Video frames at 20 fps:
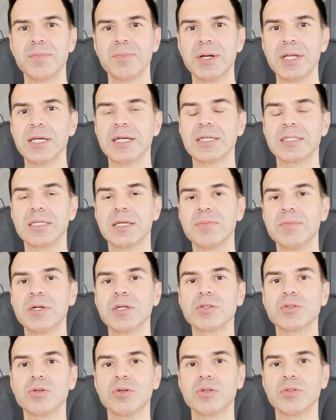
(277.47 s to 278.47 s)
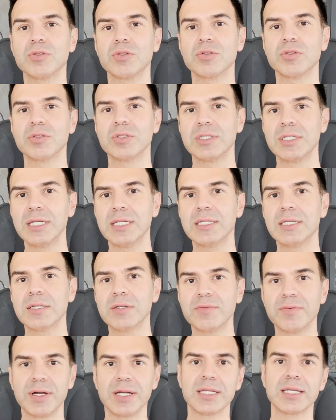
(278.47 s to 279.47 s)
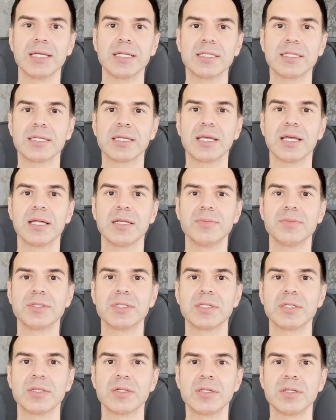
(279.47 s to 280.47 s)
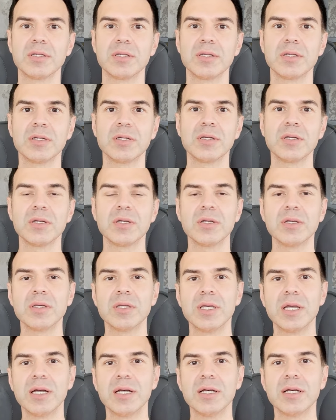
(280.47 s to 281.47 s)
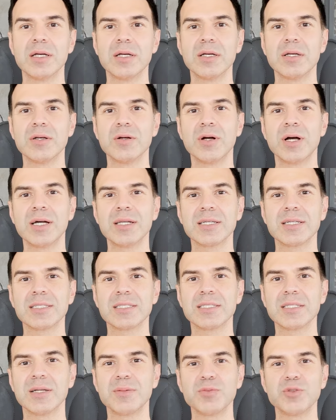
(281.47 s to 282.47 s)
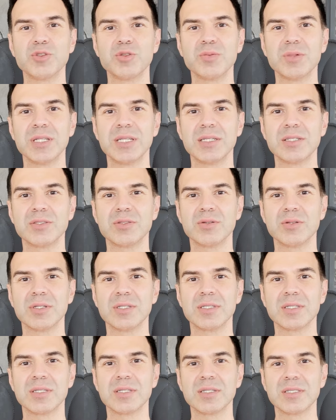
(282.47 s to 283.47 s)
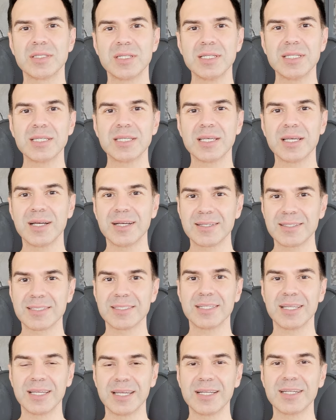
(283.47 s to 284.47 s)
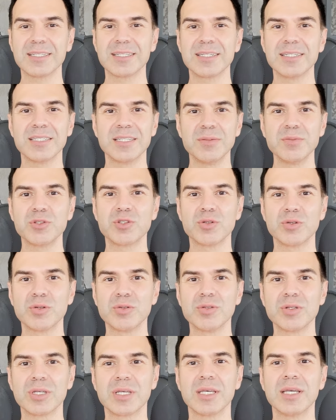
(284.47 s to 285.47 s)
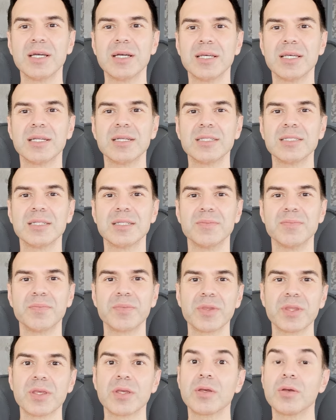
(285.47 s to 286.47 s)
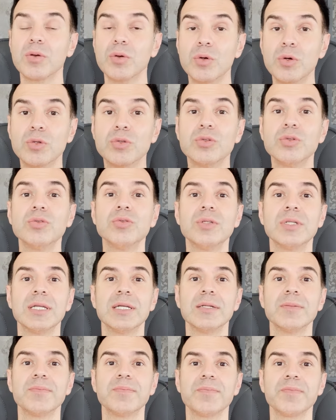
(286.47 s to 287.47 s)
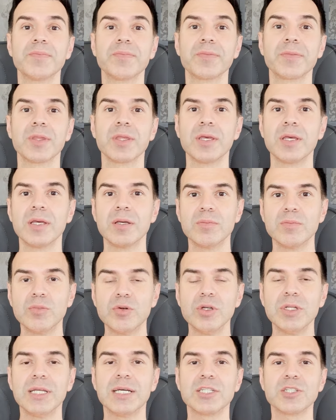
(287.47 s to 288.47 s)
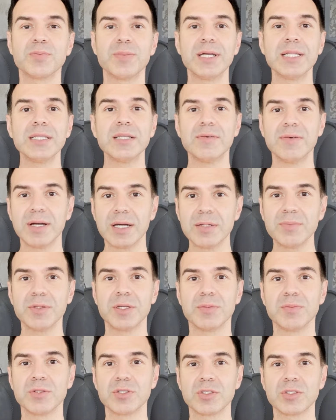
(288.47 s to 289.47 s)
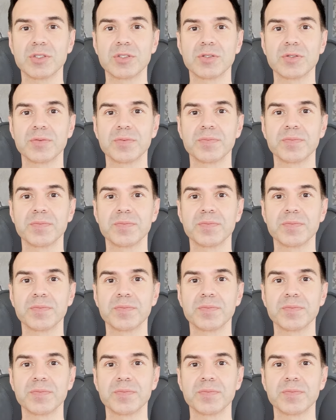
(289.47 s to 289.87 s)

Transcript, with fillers: Para kazanmak zordur. Dedik, fark ettik kendimizi. Ya arkasından bu cümleleri söyledik. Dedik ki aslında Yaradan'a demiş olduk ki ya Yaradan'ım özür dilerim. Bu inanç bende var mıymış?